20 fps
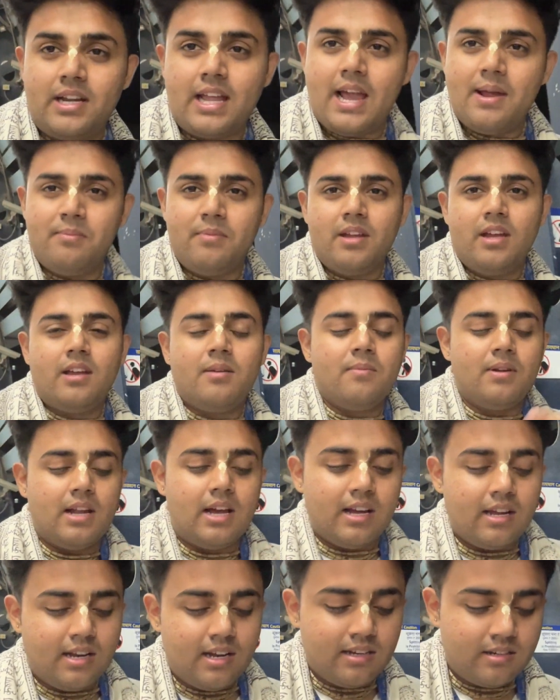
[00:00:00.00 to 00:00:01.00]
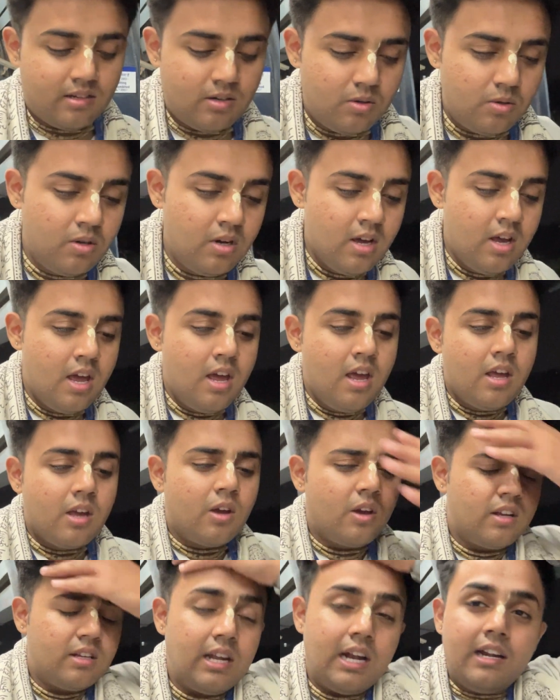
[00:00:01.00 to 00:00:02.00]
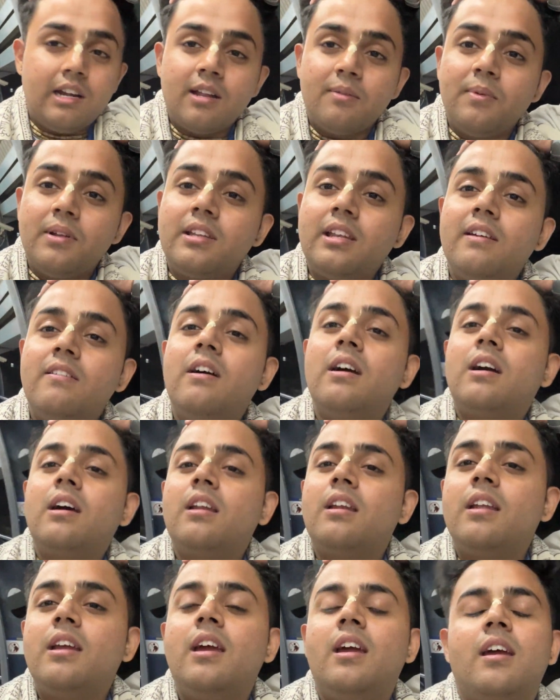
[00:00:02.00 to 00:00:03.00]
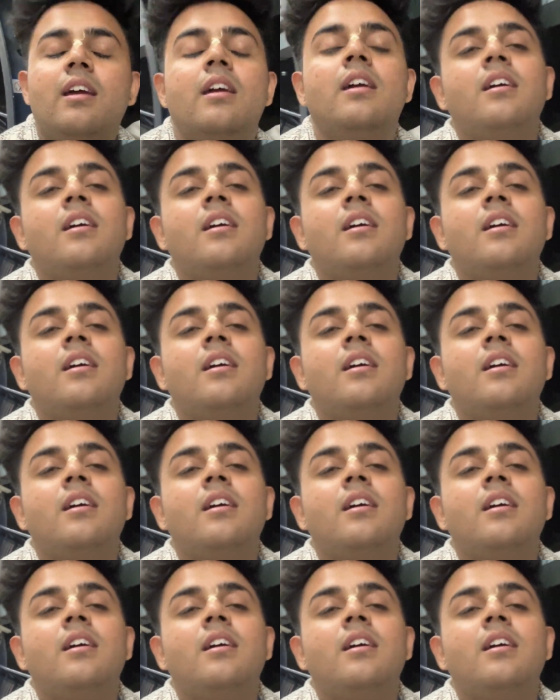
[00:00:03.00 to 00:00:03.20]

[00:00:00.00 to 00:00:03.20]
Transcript: टाइम नहीं है कि मैं जाके रेस्ट लूँ क्योंकि सेंटर में सेवा करनी है